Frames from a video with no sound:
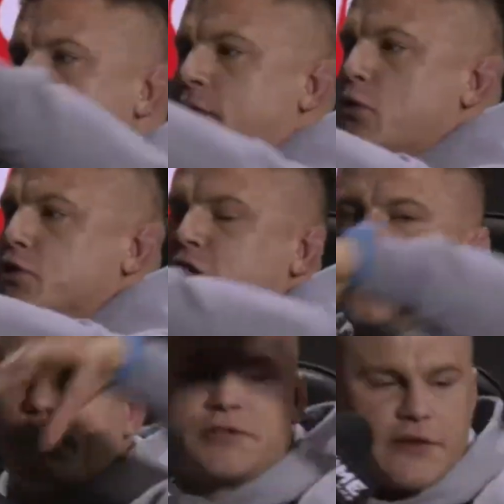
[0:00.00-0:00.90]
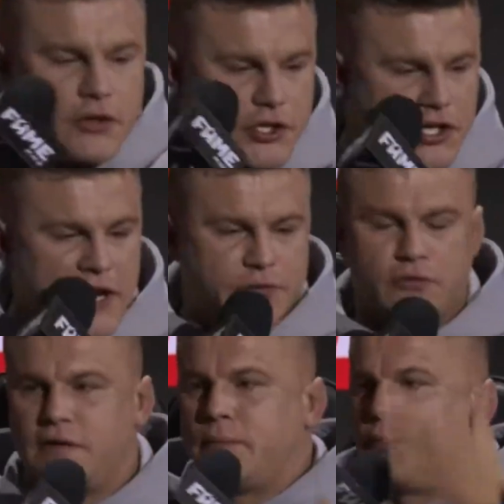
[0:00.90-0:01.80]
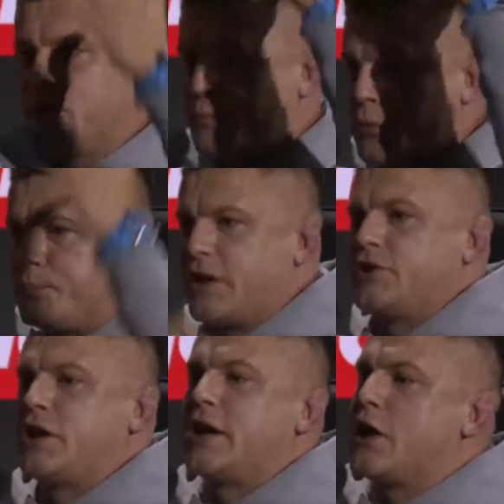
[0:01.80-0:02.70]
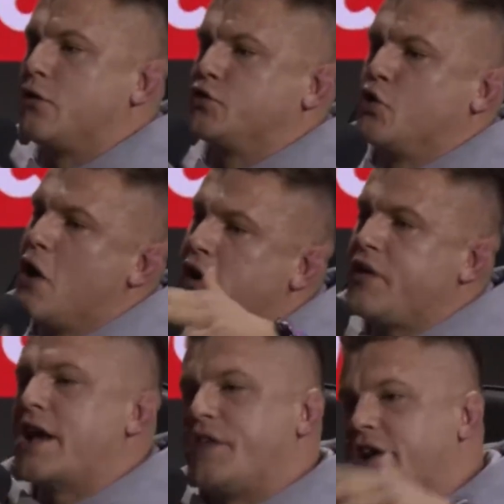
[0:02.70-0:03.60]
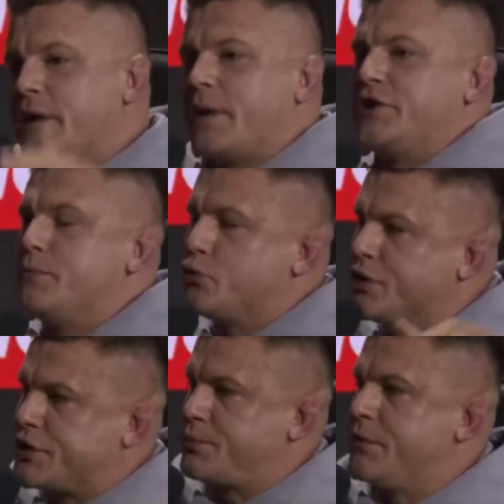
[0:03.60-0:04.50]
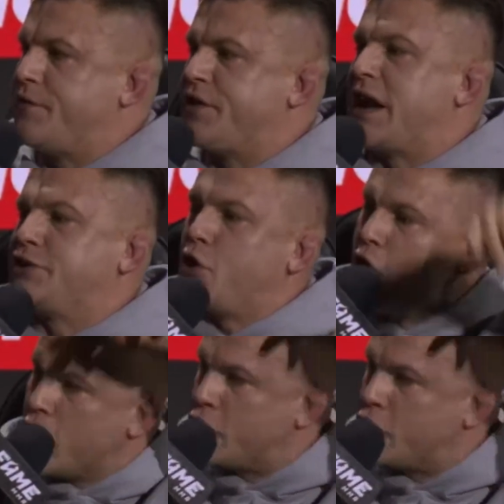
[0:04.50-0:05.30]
jego warunki, a nie postawi chociaż raz, kurwa, pierdzielnie ręką w stół? Nie, tak nie będzie. My tu jesteśmy tak, federacją ale...